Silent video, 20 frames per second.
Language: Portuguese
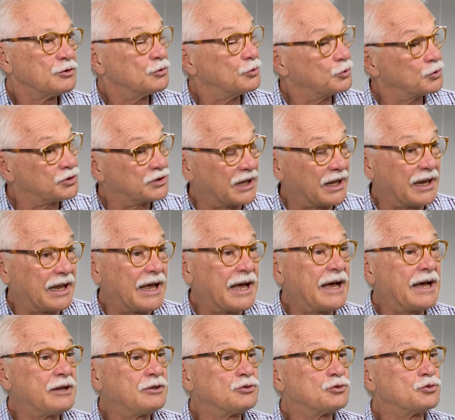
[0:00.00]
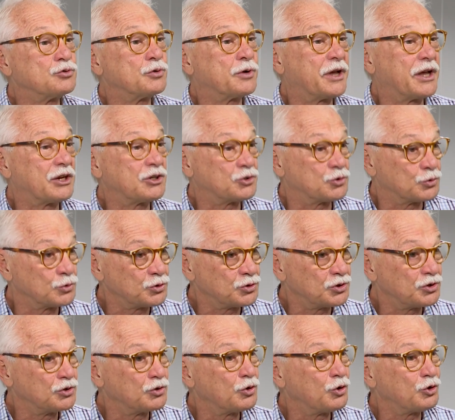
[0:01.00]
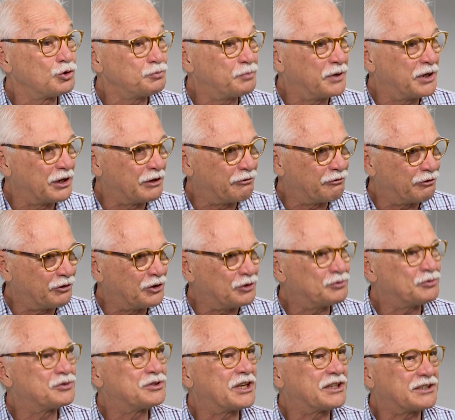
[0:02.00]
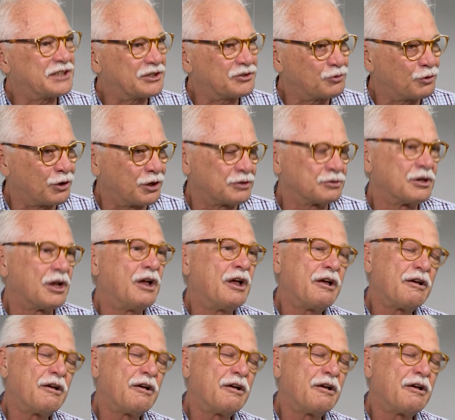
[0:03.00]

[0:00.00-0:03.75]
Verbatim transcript: dos salários e um reajuste nos benefícios e acessórios.